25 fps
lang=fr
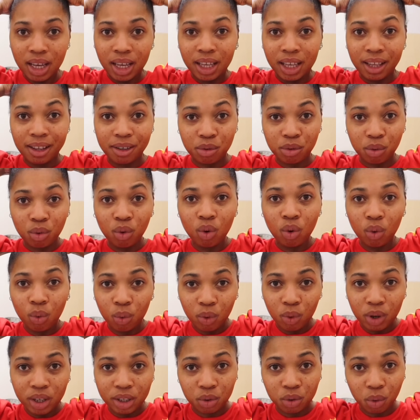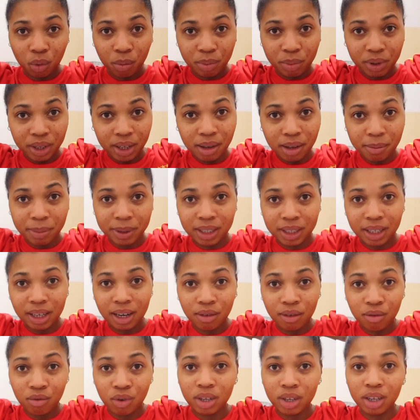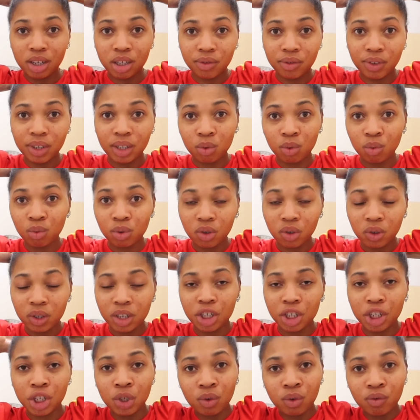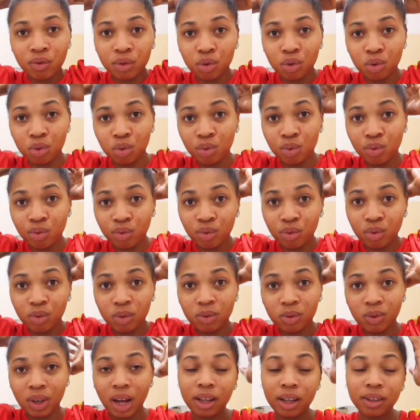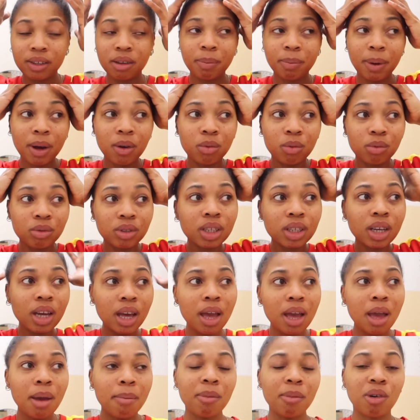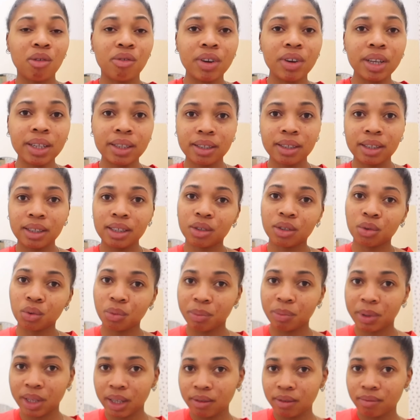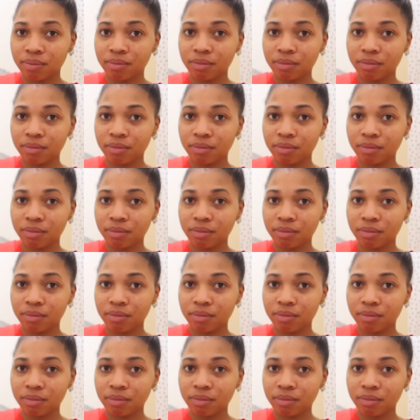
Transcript: Ils sont longs, ils sont bien, parce que là, vous voyez, je fais tout le temps des chignons, du coup, vous ne vous rendez pas compte. Mais en fait, ils sont bien.